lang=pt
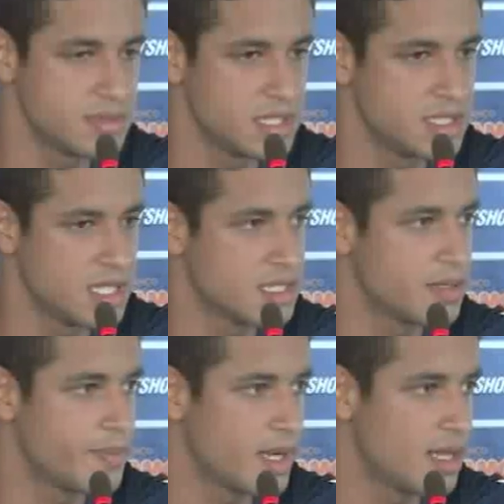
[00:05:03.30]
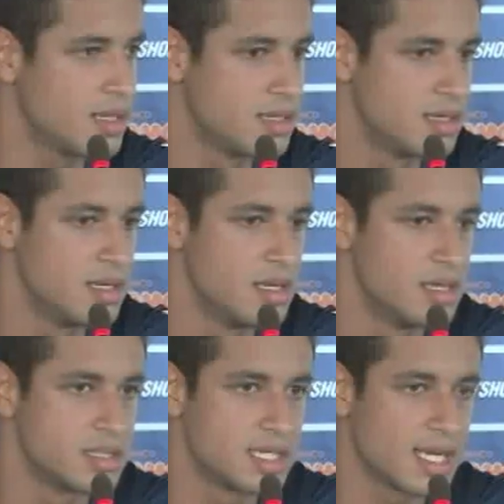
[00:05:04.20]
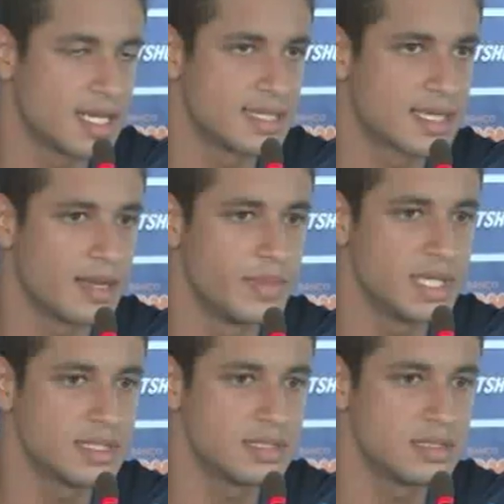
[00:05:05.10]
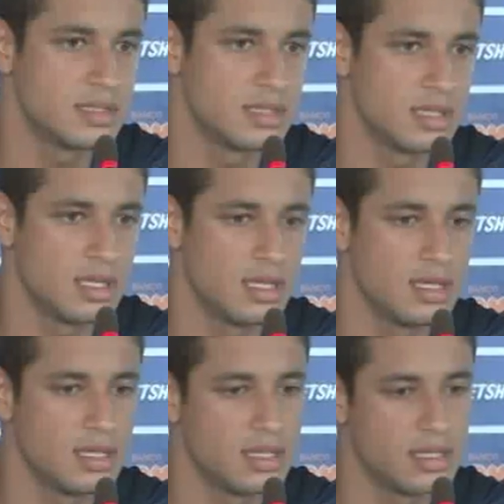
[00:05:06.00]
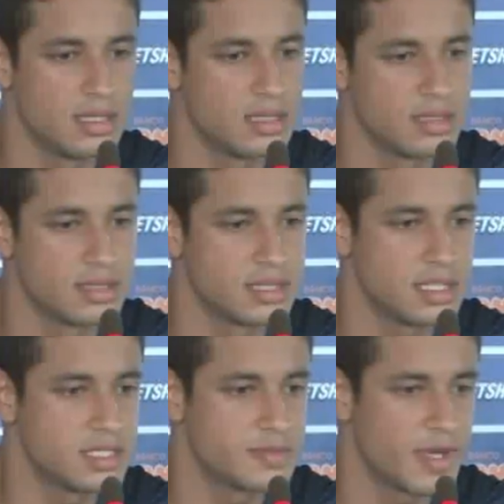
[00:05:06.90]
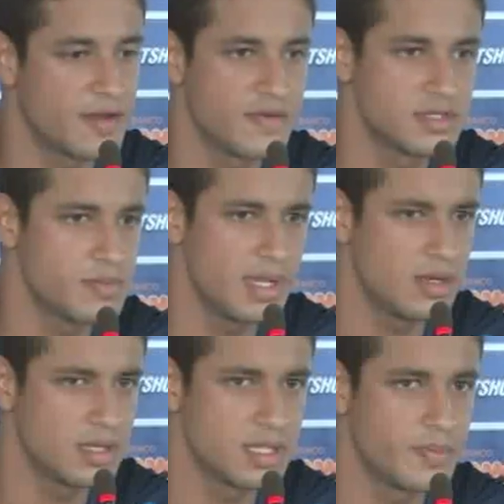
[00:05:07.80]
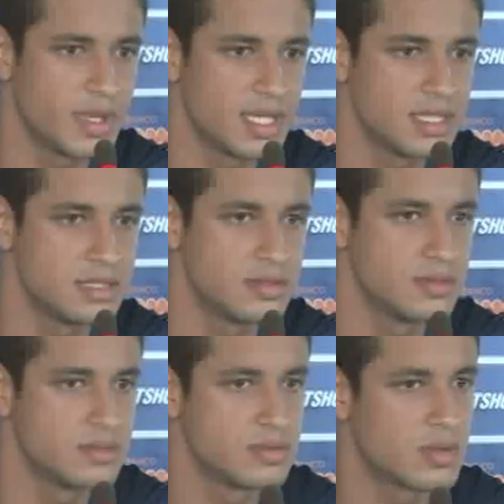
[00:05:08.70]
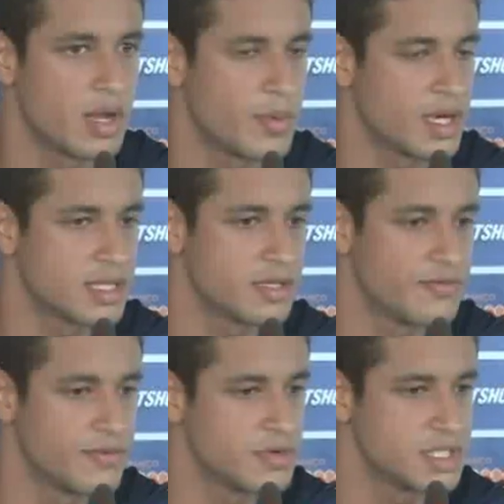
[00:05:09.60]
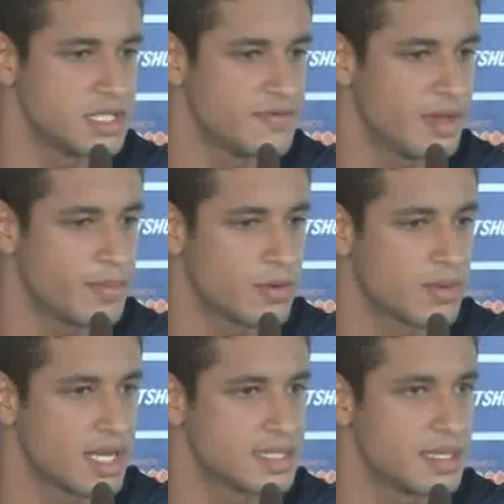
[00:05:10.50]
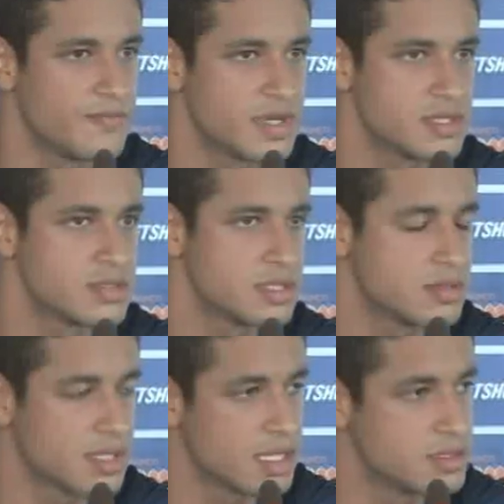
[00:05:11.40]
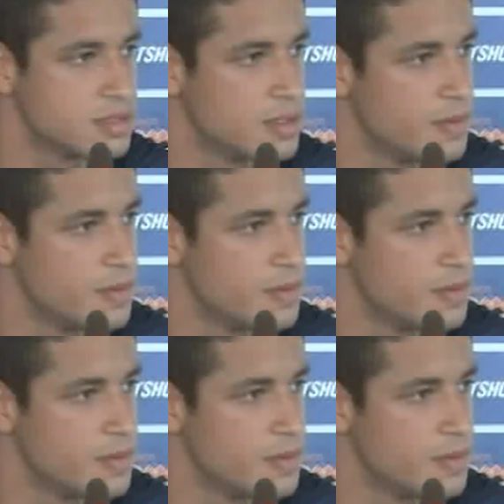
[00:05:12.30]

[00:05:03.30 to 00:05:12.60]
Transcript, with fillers: A gente entra para chegar nas cabeças e a gente espera fazer o melhor, independente do, do campeonato que for, a gente vai procurar sempre fazer os resultados.